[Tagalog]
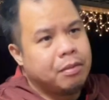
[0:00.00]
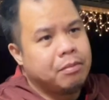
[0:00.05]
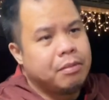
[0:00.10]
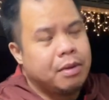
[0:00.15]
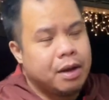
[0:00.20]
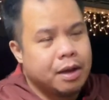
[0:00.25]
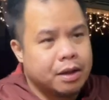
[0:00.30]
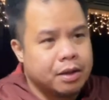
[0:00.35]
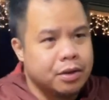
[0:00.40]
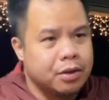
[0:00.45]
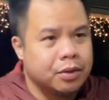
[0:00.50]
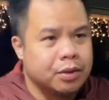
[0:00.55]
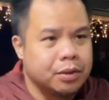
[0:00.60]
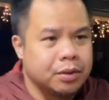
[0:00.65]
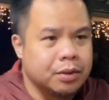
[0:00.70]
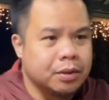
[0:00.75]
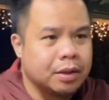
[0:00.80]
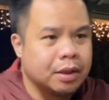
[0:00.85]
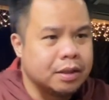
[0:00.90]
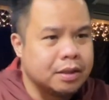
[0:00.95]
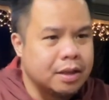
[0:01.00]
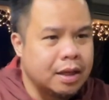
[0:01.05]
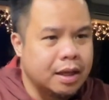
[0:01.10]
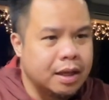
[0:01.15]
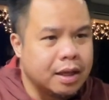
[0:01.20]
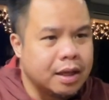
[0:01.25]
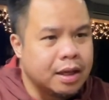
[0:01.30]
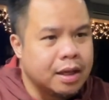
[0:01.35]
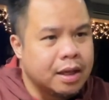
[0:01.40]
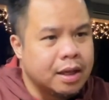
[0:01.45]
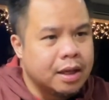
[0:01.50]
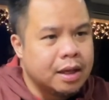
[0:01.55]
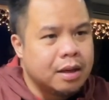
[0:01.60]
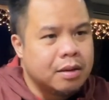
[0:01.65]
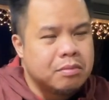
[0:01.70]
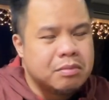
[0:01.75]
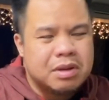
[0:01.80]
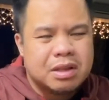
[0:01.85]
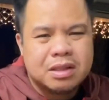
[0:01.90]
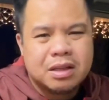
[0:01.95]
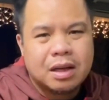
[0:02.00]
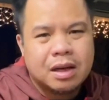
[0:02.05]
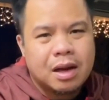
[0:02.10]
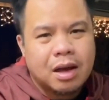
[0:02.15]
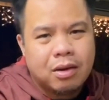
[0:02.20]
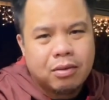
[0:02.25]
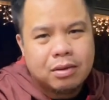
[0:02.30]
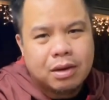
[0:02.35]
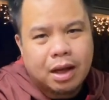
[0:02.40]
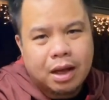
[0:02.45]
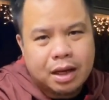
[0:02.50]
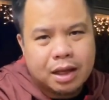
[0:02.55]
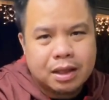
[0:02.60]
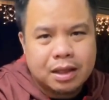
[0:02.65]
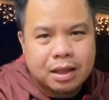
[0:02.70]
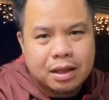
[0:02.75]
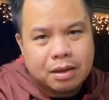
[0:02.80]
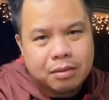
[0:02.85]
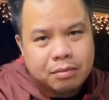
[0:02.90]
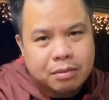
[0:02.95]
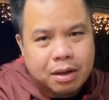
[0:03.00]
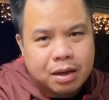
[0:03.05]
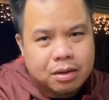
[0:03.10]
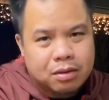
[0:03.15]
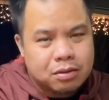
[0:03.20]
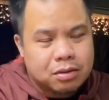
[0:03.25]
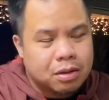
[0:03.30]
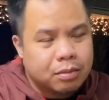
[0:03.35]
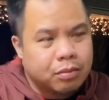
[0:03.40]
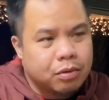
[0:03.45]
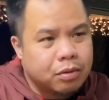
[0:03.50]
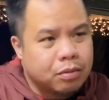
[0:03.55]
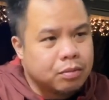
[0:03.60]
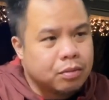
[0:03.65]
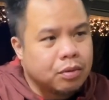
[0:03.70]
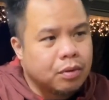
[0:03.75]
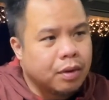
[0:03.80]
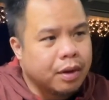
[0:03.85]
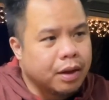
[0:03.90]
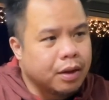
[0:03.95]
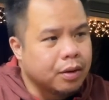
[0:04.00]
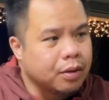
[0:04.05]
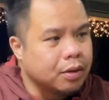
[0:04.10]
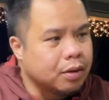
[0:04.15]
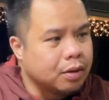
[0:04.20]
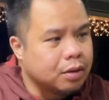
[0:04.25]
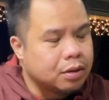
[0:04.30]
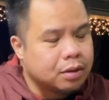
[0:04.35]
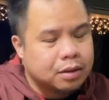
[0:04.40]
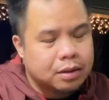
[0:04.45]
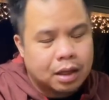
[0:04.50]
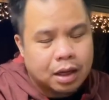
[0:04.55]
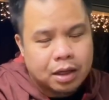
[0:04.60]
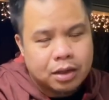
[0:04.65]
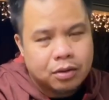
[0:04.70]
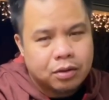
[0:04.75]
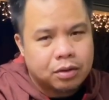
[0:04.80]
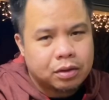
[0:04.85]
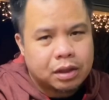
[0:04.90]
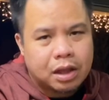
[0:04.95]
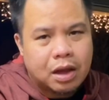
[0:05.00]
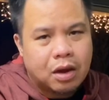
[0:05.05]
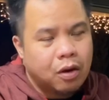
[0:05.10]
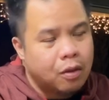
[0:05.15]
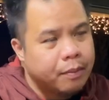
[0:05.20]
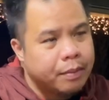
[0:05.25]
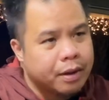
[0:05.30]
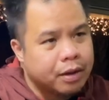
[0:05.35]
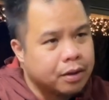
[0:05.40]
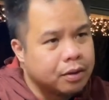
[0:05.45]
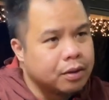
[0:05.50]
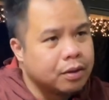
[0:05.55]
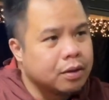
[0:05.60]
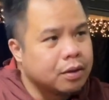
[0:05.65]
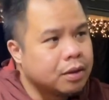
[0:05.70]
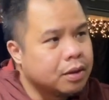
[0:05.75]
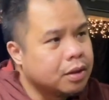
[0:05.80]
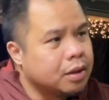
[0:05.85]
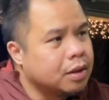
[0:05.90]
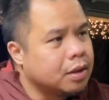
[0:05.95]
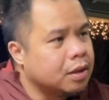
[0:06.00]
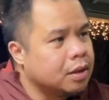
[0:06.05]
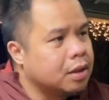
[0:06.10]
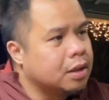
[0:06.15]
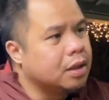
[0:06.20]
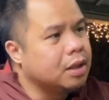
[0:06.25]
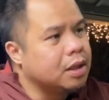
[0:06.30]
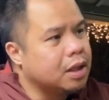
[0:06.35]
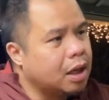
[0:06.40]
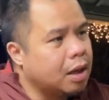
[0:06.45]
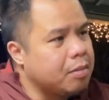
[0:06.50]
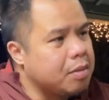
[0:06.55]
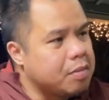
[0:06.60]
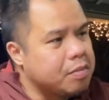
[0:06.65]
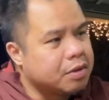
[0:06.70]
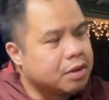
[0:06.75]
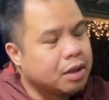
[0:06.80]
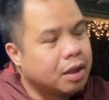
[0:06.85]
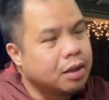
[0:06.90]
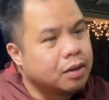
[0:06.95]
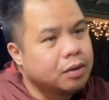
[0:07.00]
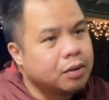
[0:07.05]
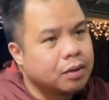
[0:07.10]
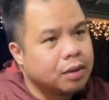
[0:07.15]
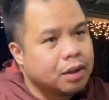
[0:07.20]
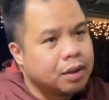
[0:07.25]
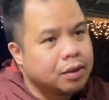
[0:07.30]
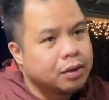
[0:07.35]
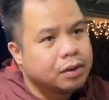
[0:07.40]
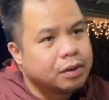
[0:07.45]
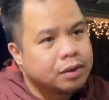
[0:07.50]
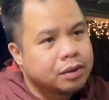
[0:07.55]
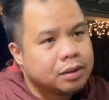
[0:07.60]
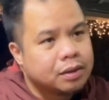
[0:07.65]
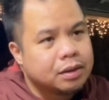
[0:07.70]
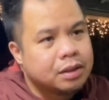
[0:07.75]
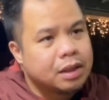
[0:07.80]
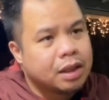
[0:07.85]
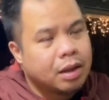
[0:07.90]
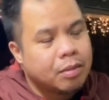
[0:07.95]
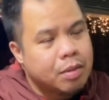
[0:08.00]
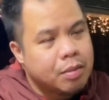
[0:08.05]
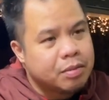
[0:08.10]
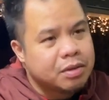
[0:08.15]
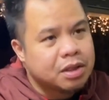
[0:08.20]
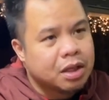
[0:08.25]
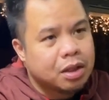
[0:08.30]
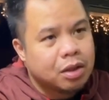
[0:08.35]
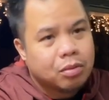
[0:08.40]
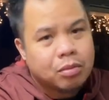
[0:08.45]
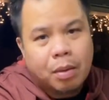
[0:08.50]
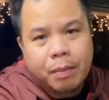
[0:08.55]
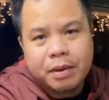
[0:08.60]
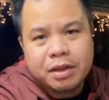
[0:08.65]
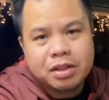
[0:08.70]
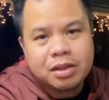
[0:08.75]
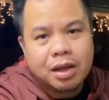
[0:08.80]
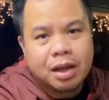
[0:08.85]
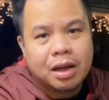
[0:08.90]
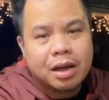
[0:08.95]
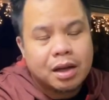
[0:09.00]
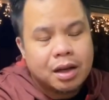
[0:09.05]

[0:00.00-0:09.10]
bagyo, no? Kasi minsan lang ako nakarating ng Baguio sa buong buhay ko. Taga Norte ako pero hindi kami masyadong ano, hindi kami masyadong mapasyal